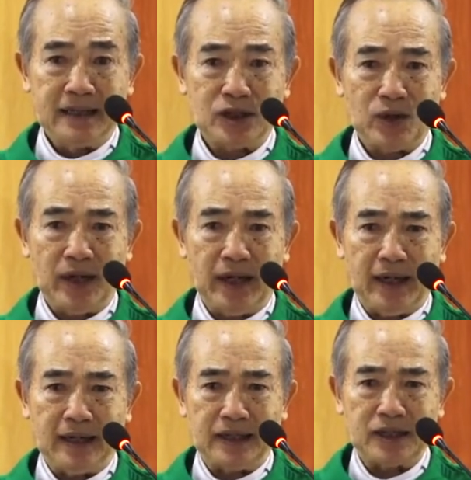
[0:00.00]
cho
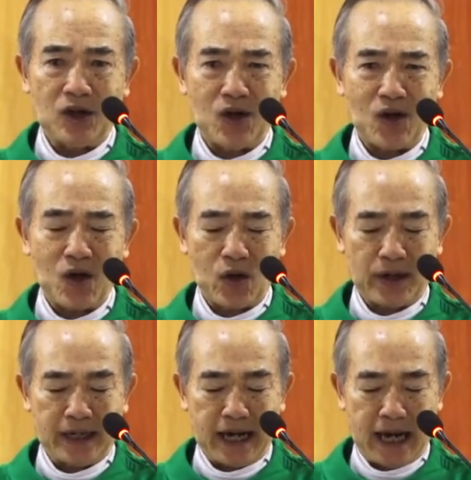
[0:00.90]
nên cho
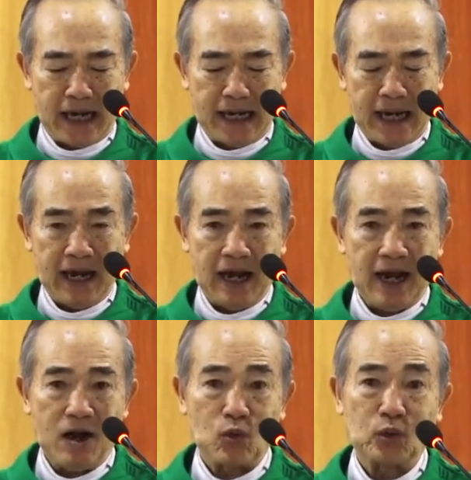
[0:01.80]
con cái
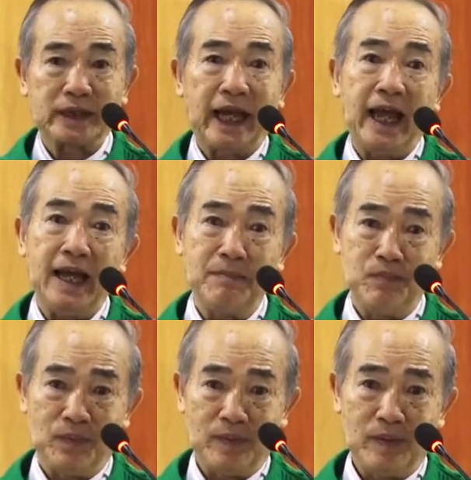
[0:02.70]
học thêm